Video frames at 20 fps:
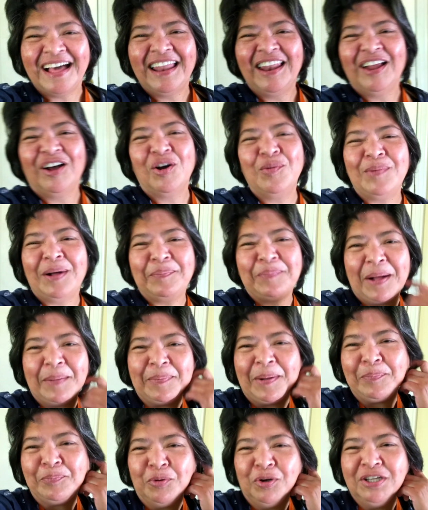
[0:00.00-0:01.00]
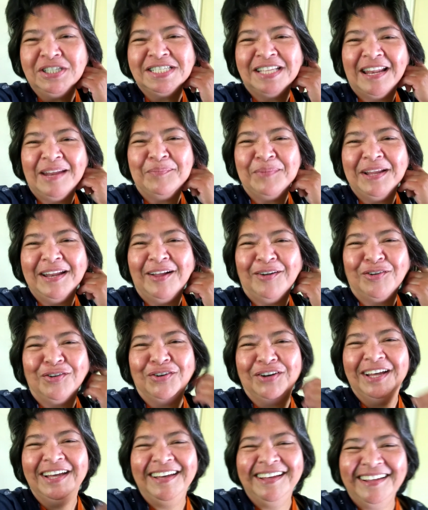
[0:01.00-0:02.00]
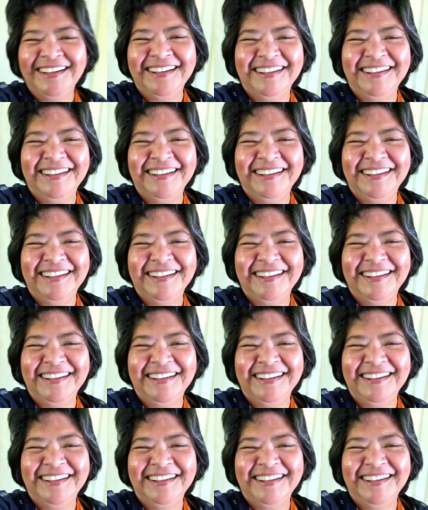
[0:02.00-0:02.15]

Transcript: Kala ko mapapapulis na naman ako eh.